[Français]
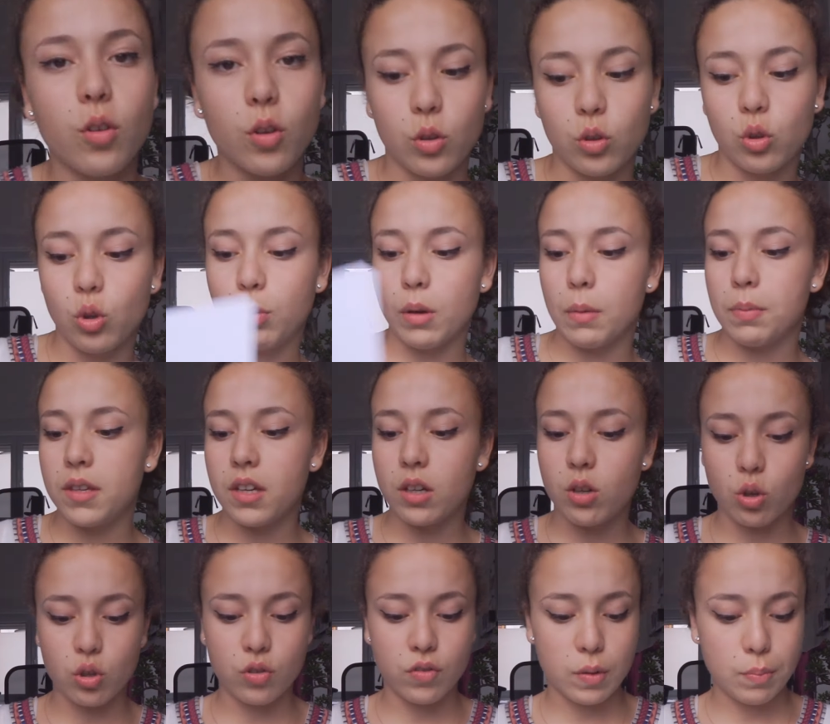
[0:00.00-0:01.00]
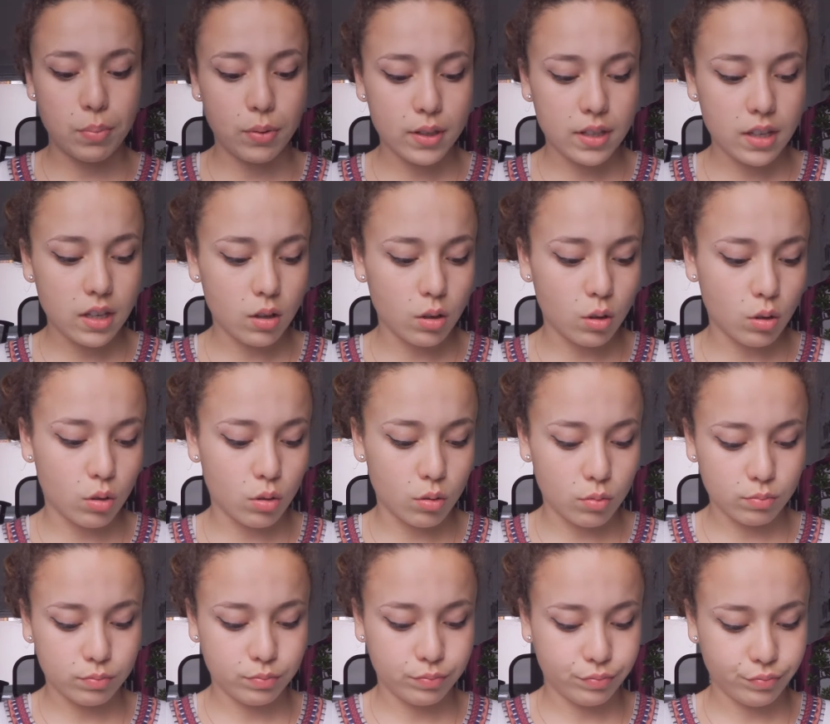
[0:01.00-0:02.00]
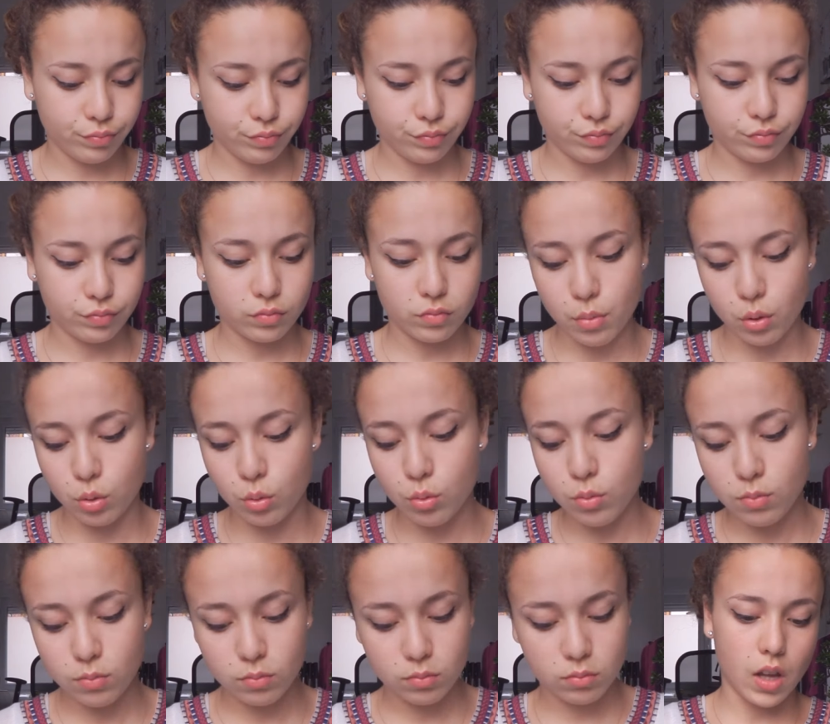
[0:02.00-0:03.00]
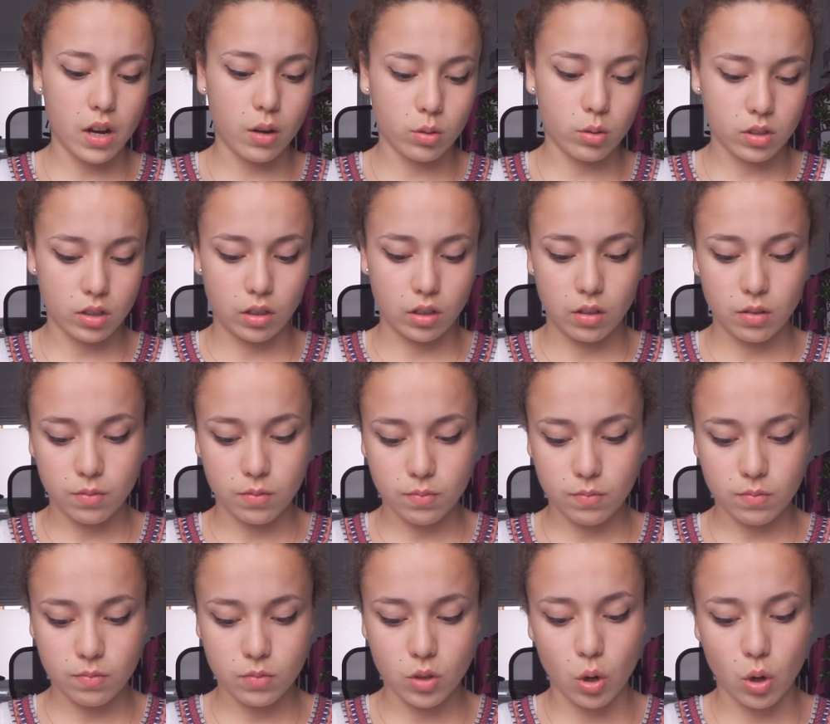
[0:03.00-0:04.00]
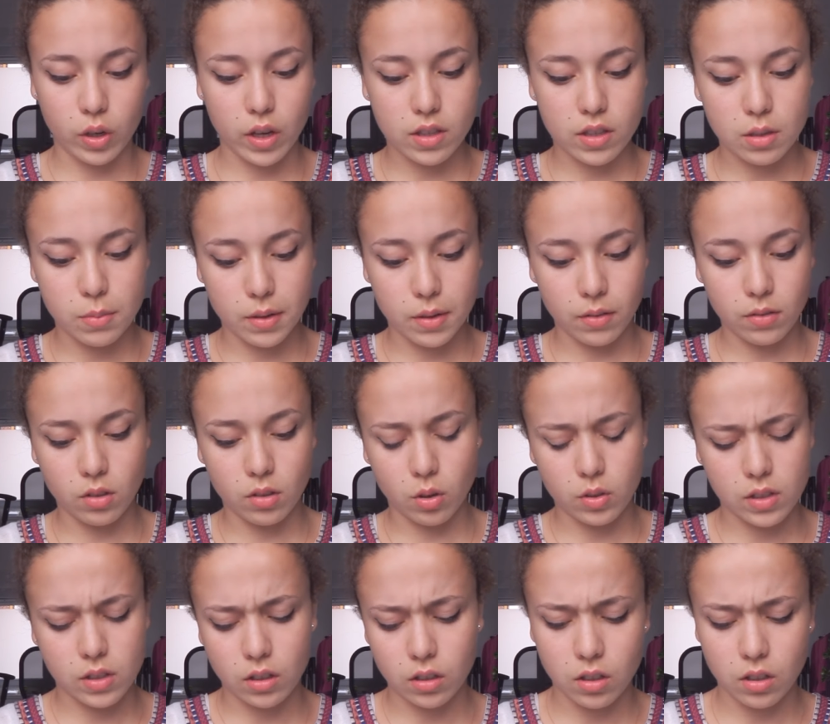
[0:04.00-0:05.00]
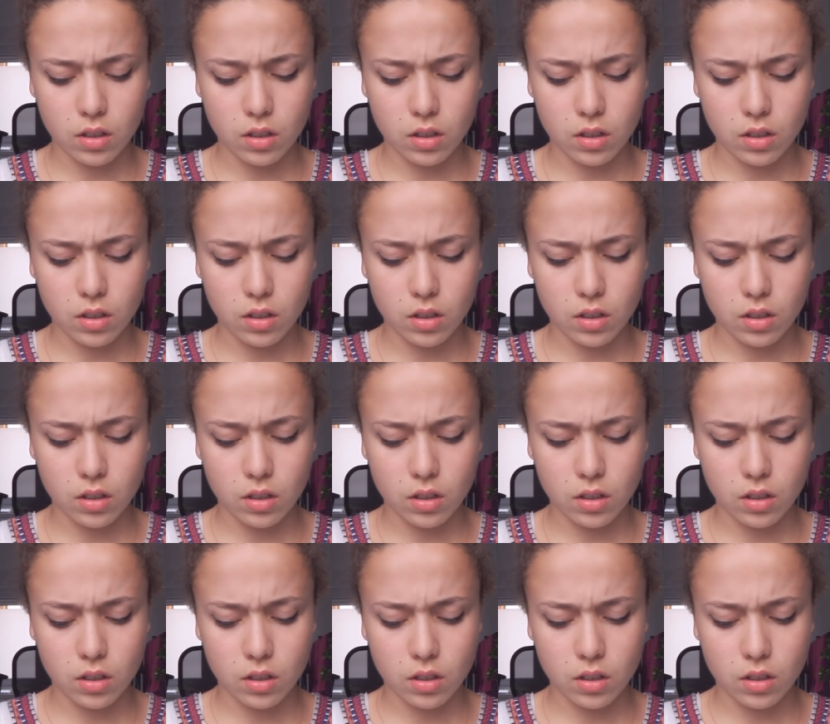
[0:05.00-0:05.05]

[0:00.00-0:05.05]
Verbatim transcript: de papier que je vais plier en beaucoup. Allez en 5. Non, en 4 c'est bien. Non, en 5.